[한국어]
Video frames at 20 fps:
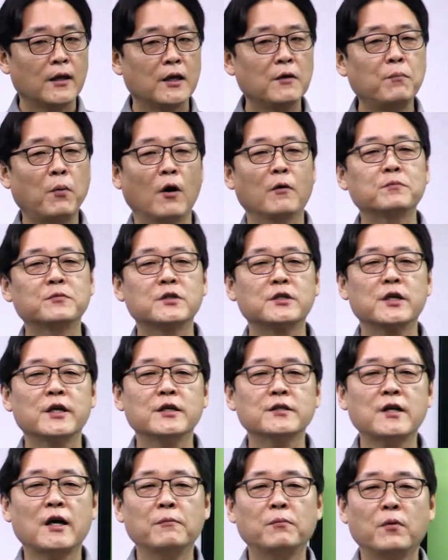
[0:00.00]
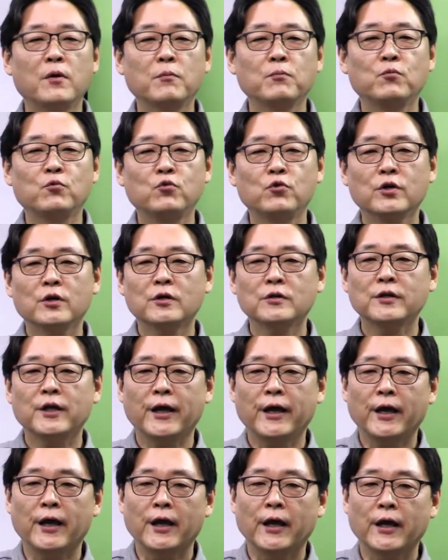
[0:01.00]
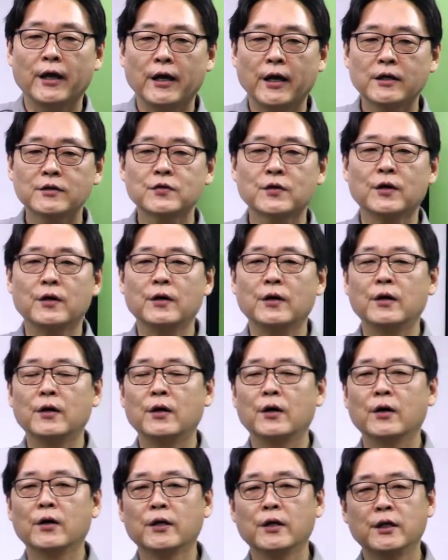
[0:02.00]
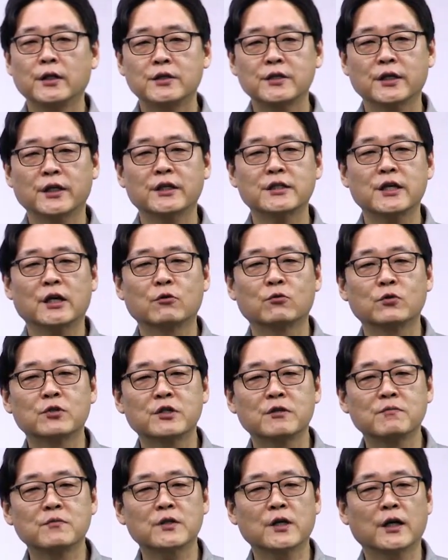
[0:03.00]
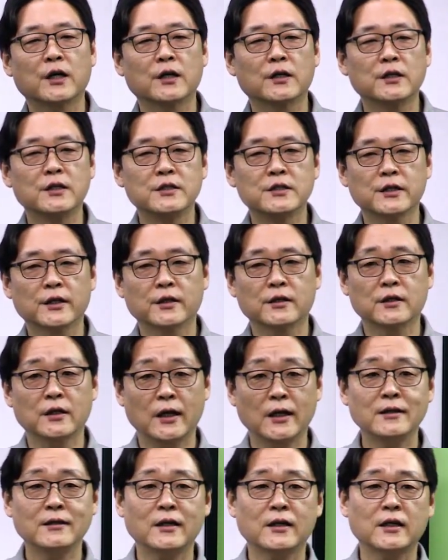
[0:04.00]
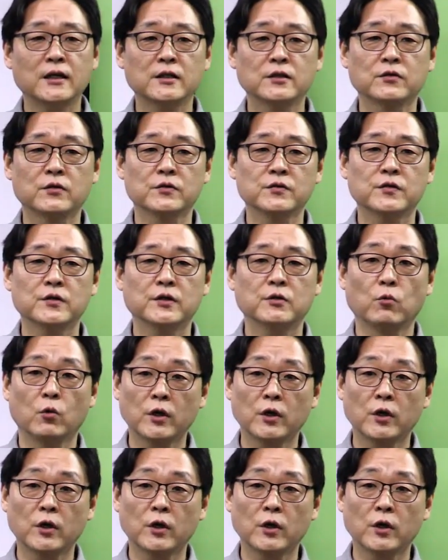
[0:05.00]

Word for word: 이 법제사법위원회에서 이 체계 작구 심사를 이제 그 한다라는 것은